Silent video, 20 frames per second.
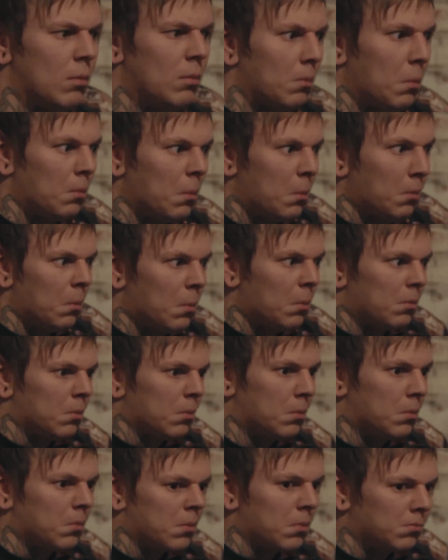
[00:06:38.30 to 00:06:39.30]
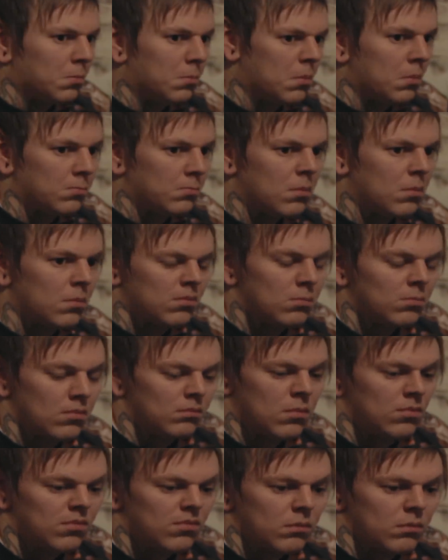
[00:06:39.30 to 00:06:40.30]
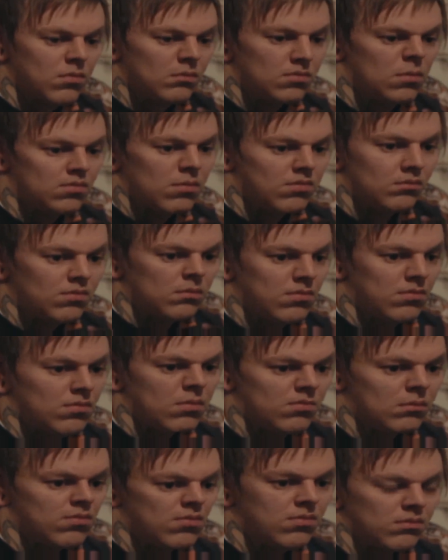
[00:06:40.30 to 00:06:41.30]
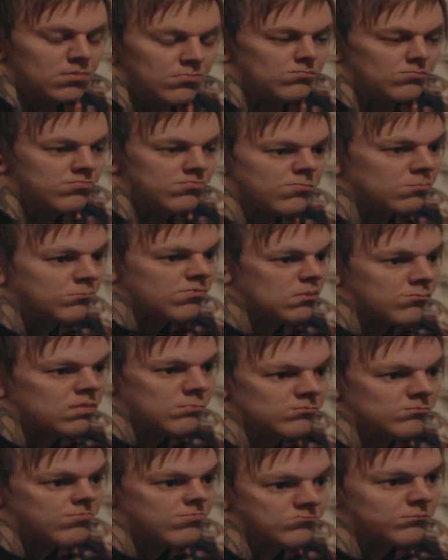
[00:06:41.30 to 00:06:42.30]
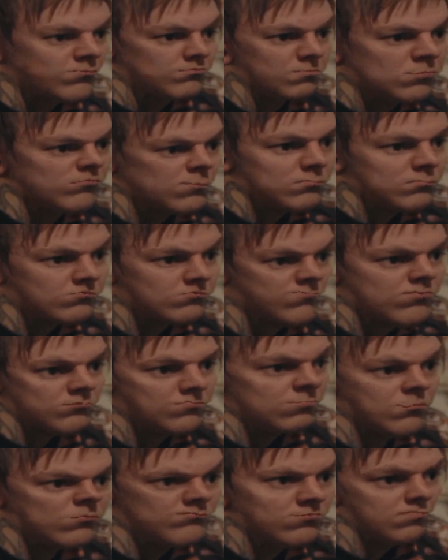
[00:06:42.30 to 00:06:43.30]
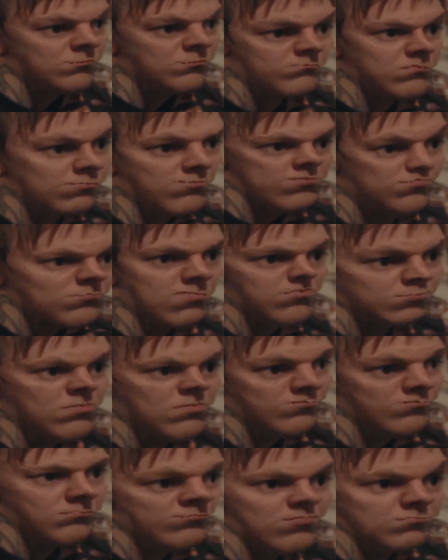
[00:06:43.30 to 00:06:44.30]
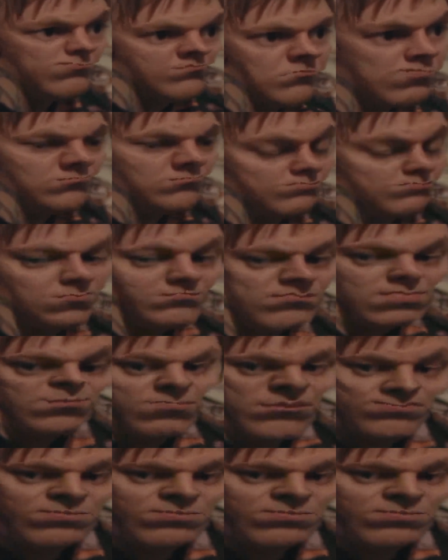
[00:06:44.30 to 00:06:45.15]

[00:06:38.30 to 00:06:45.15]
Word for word: Чё за хуйня? Сложно, сложно, блядь, сложно. Сложно, блядь, нихуя непонятно, блядь,